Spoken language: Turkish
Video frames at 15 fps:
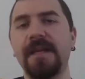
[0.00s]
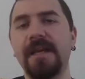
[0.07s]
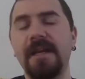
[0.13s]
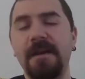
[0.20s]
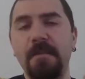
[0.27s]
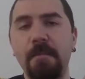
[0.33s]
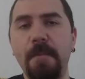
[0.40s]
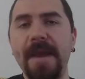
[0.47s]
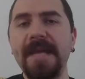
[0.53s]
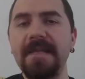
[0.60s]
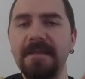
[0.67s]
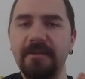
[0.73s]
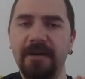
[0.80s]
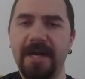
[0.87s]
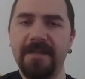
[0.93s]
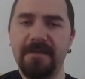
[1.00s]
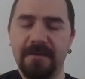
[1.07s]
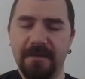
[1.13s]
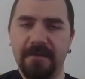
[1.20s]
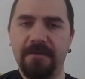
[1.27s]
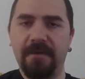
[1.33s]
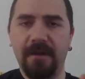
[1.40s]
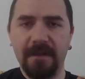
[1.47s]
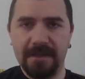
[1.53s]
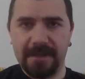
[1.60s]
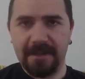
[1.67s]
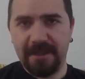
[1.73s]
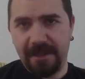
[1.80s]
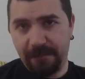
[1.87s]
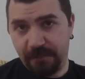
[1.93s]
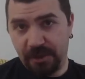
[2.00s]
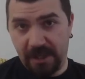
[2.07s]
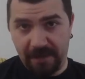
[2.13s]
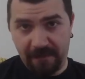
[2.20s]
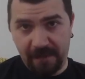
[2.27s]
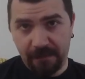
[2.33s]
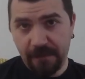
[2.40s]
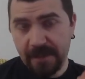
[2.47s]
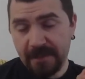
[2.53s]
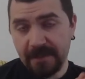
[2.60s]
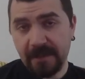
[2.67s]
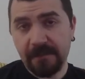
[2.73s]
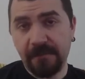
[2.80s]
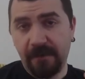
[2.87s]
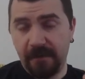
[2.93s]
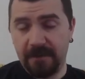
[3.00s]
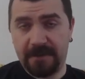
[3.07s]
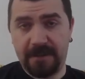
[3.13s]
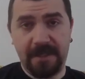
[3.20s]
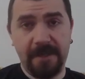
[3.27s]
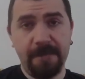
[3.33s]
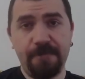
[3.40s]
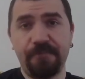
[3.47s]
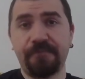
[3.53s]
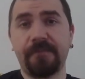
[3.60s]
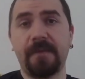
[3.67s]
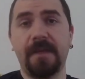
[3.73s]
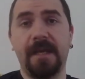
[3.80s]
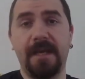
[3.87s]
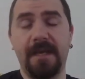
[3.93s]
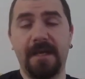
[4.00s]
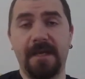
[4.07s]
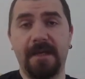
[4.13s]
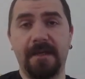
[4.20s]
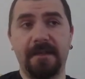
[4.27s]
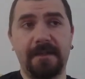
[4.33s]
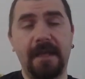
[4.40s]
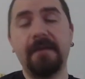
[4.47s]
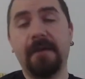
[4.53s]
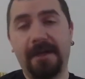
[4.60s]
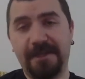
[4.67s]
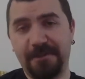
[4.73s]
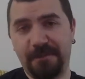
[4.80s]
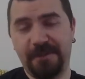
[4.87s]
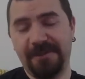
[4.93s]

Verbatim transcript: Base rate fallacy diye bir şey var. Base rate fallacy'yi e, de ayrı bir